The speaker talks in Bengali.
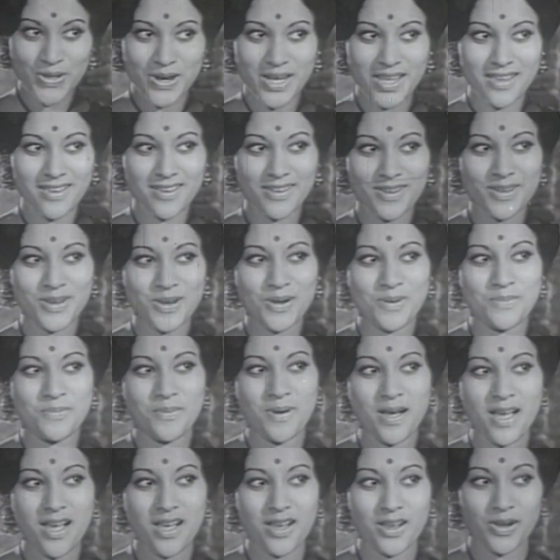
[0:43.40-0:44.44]
প্রায় সাড়ে
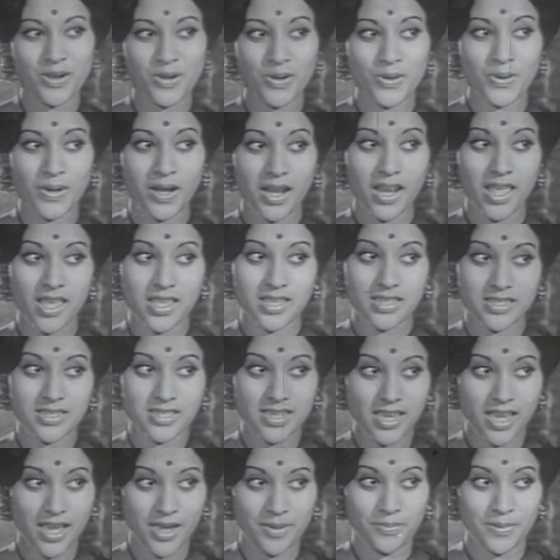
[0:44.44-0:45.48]
তিনশো সিনেমায়
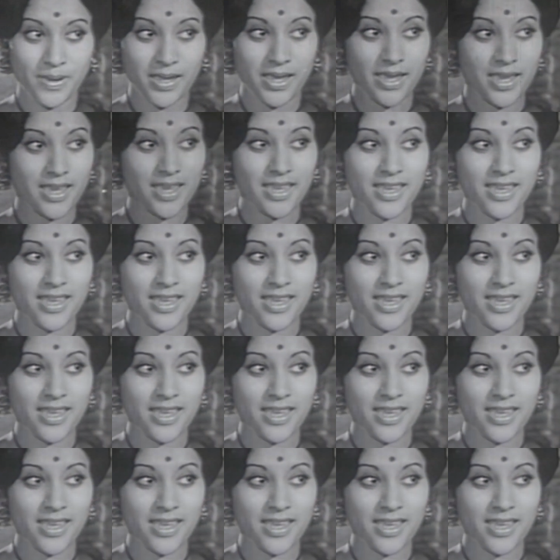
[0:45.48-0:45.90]
অভিনয় করা